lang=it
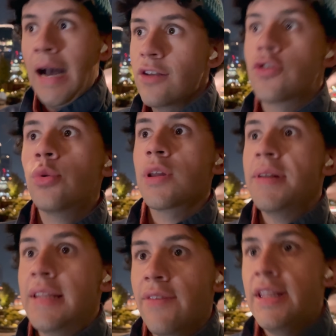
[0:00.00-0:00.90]

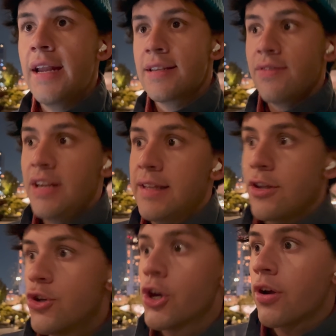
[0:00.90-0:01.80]
assolutamente da vedere se venite a
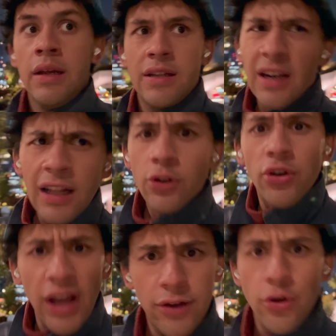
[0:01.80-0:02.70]
New York. Tra l'altro
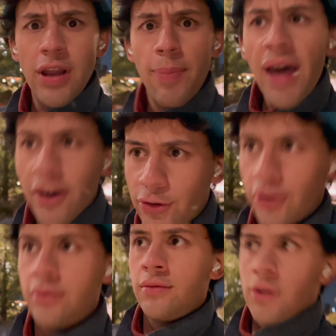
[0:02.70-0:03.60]
ora hanno
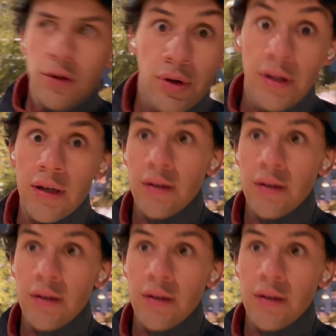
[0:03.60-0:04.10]
riaperto, quindi...